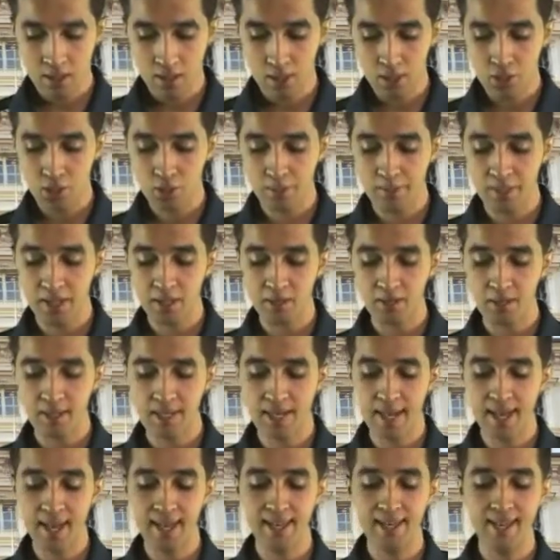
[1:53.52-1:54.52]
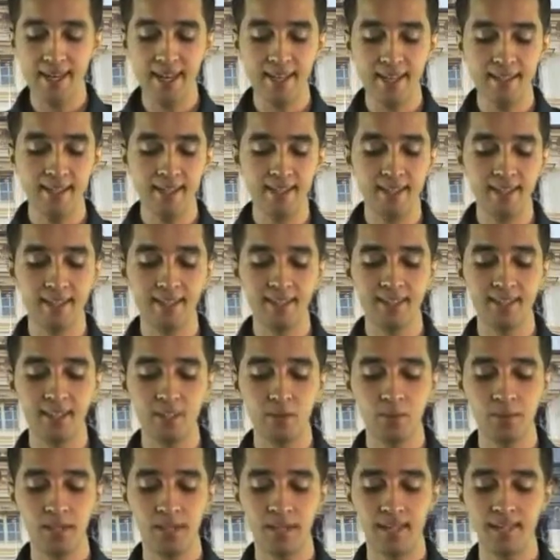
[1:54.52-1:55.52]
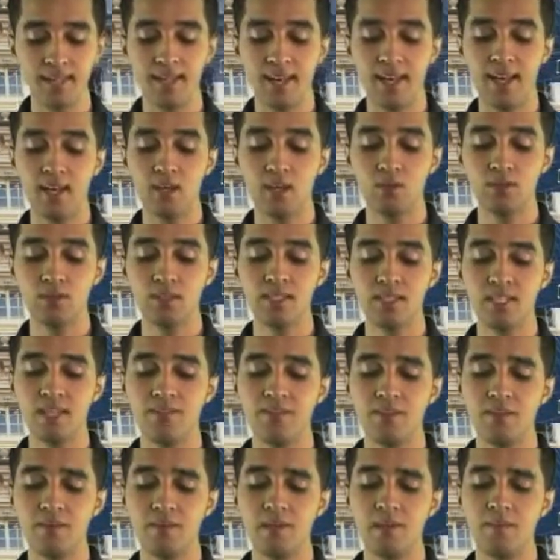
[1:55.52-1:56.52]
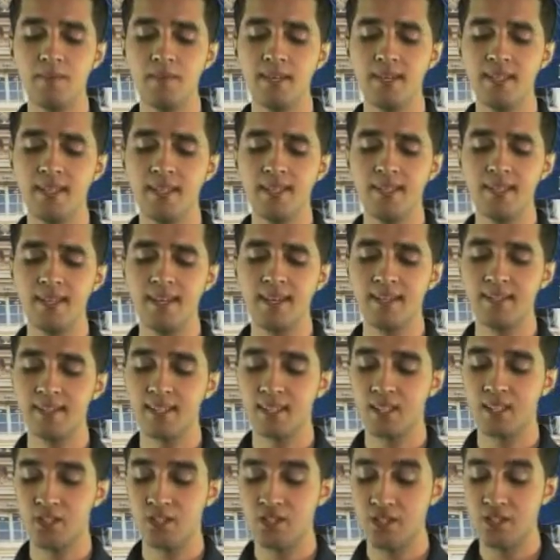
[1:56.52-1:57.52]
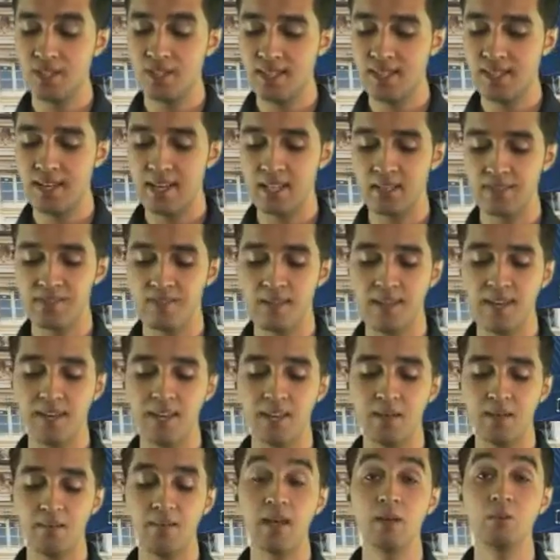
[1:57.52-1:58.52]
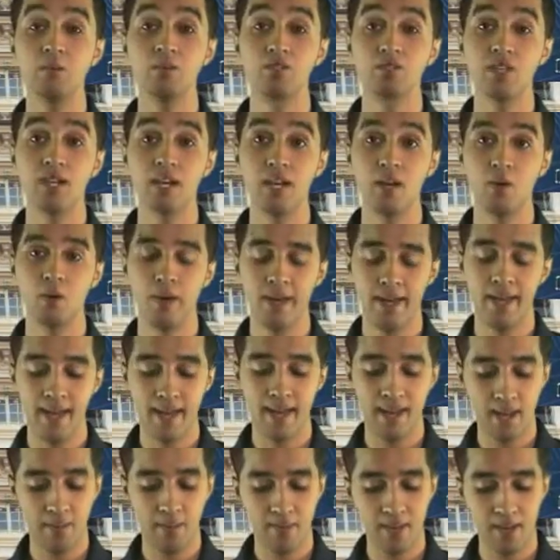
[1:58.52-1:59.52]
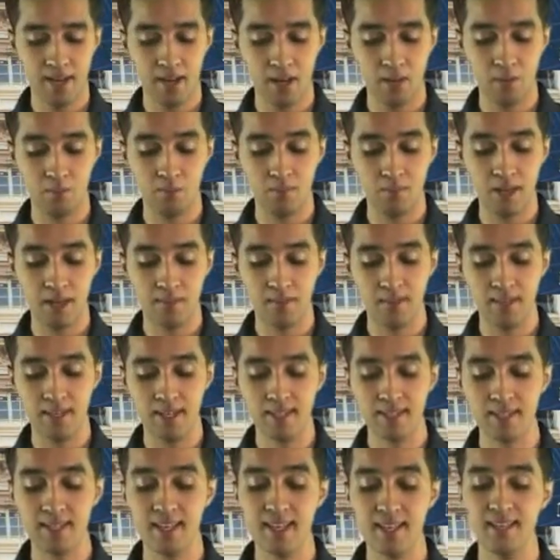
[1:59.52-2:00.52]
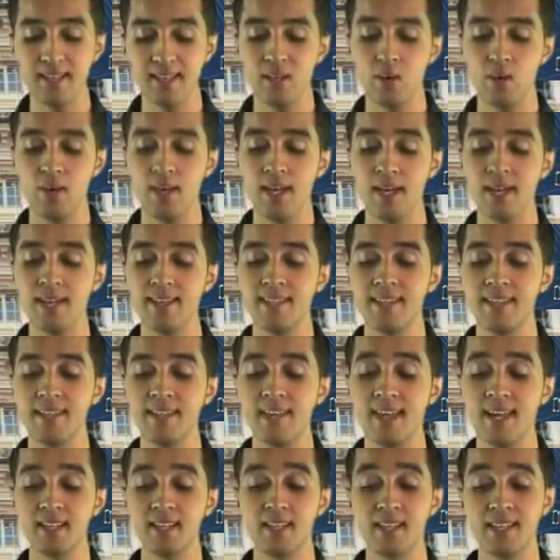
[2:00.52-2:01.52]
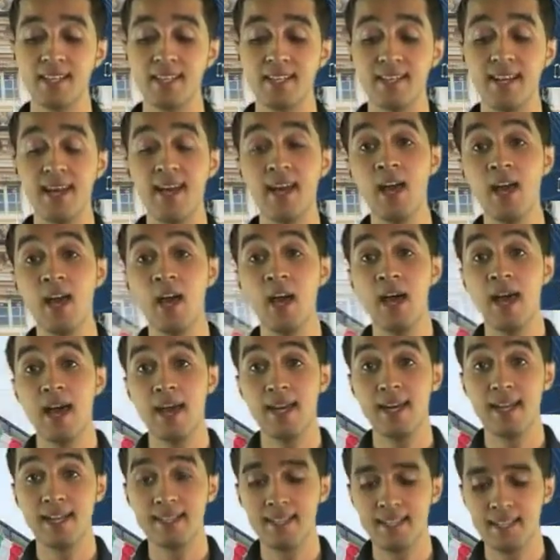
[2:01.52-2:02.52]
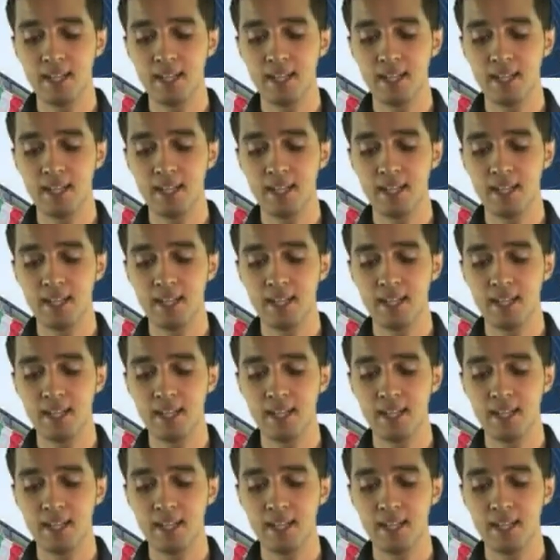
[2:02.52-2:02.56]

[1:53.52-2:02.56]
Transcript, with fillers: يمكن للعائلات التي تنوي قضاء العطلة الصيفية بالمدينة تسجيل أطفالهم المتراوح أعمارهم ما بين السادسة والحادية عشر سنة الذين